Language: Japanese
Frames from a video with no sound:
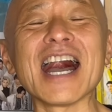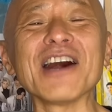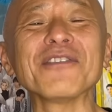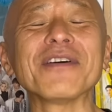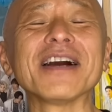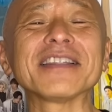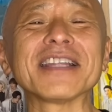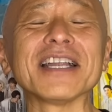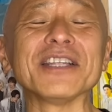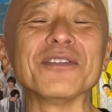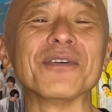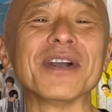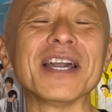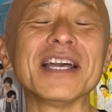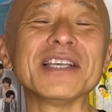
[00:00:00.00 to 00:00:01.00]
あのあたり
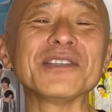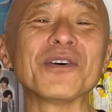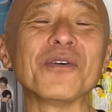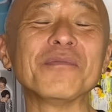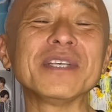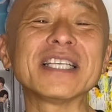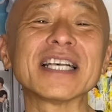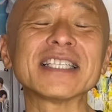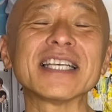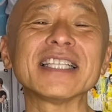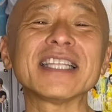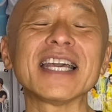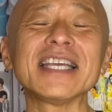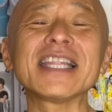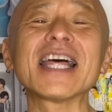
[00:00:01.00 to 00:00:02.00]
の映像を見させ
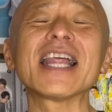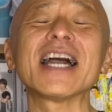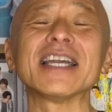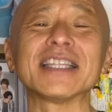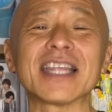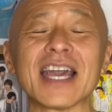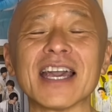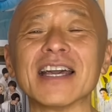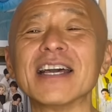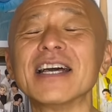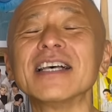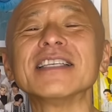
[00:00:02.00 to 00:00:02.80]
ていただいて、